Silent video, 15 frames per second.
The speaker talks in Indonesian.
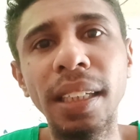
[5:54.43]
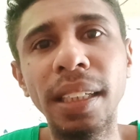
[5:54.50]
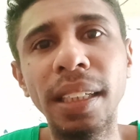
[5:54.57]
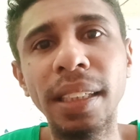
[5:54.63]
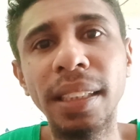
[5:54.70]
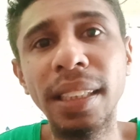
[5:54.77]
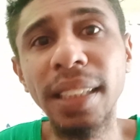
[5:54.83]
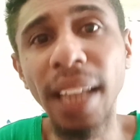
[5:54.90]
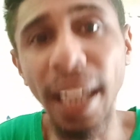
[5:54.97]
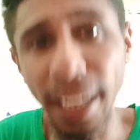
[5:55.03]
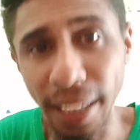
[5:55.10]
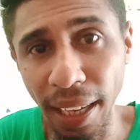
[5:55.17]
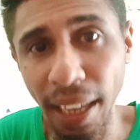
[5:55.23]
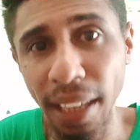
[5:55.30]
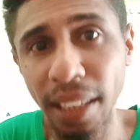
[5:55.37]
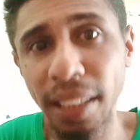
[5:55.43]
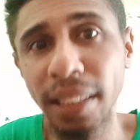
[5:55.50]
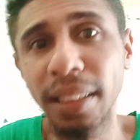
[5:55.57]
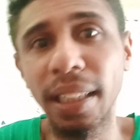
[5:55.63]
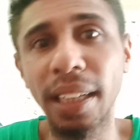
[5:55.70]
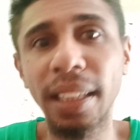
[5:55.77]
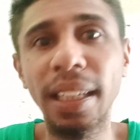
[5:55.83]
di daerah
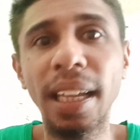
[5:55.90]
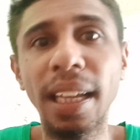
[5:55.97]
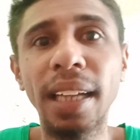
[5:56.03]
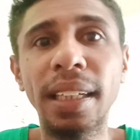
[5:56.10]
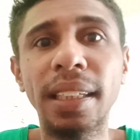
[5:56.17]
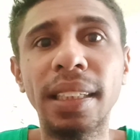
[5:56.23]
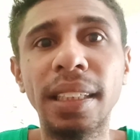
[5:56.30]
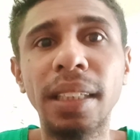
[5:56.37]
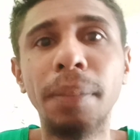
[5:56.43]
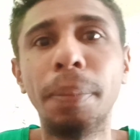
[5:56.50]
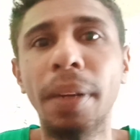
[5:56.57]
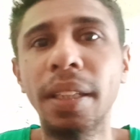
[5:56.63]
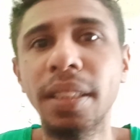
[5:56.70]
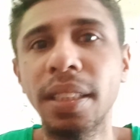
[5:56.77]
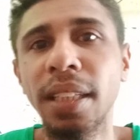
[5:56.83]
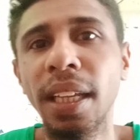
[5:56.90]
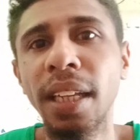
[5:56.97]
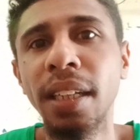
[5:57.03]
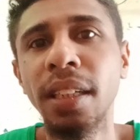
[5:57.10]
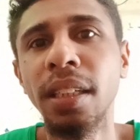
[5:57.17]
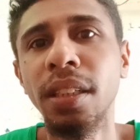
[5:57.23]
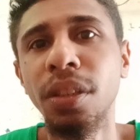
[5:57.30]
teriak ke
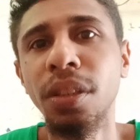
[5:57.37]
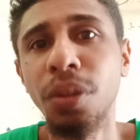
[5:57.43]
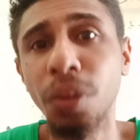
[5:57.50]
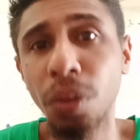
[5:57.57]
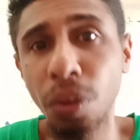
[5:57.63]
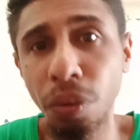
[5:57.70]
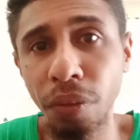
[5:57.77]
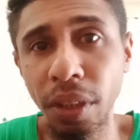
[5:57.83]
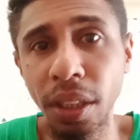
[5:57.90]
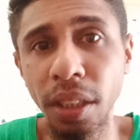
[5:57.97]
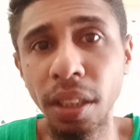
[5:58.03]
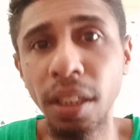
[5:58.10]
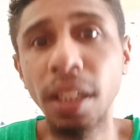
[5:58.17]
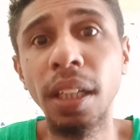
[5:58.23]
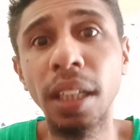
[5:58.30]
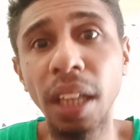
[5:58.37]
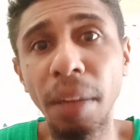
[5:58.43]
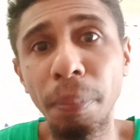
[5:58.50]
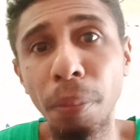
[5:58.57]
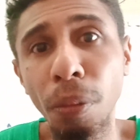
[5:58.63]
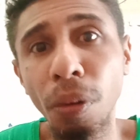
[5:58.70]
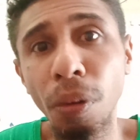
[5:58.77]
Presiden Jokowi,
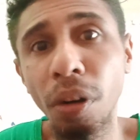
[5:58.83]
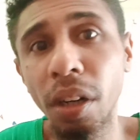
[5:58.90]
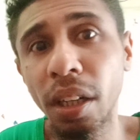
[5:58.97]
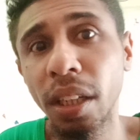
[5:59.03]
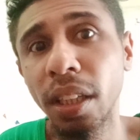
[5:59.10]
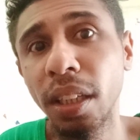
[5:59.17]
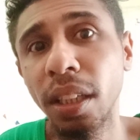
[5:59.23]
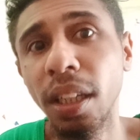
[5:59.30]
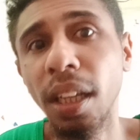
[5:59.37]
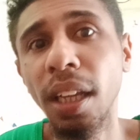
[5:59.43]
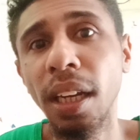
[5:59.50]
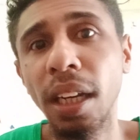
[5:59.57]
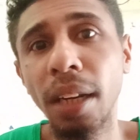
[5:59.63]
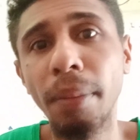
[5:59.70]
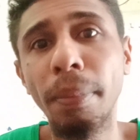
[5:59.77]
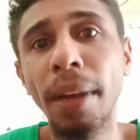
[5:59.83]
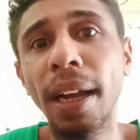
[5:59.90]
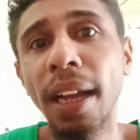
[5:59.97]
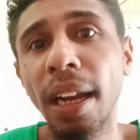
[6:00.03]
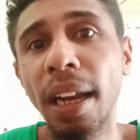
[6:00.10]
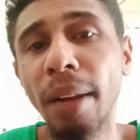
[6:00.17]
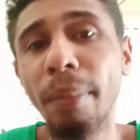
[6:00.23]
Kapolri,
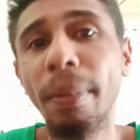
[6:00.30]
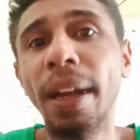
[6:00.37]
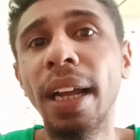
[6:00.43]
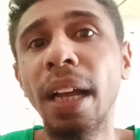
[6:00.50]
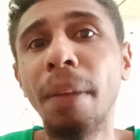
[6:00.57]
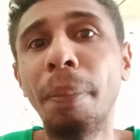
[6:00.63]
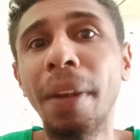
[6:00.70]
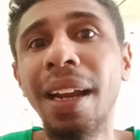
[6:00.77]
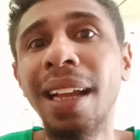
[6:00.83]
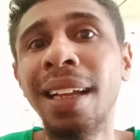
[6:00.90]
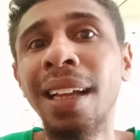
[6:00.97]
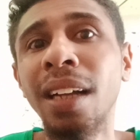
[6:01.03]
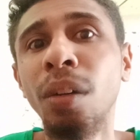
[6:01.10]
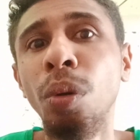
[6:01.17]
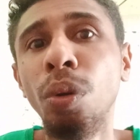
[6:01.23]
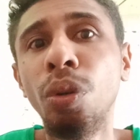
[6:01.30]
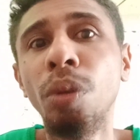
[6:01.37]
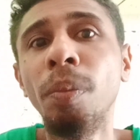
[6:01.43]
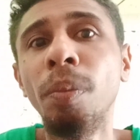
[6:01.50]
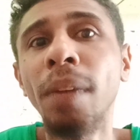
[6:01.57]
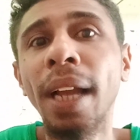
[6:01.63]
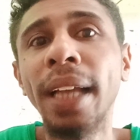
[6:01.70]
lembaga-lembaga penegak
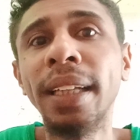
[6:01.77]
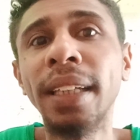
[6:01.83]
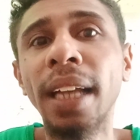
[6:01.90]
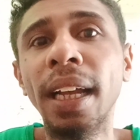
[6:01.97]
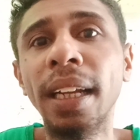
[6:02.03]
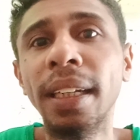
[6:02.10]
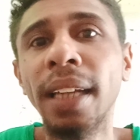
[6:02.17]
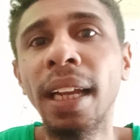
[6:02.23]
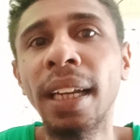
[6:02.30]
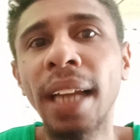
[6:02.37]
hukum lainnya, dan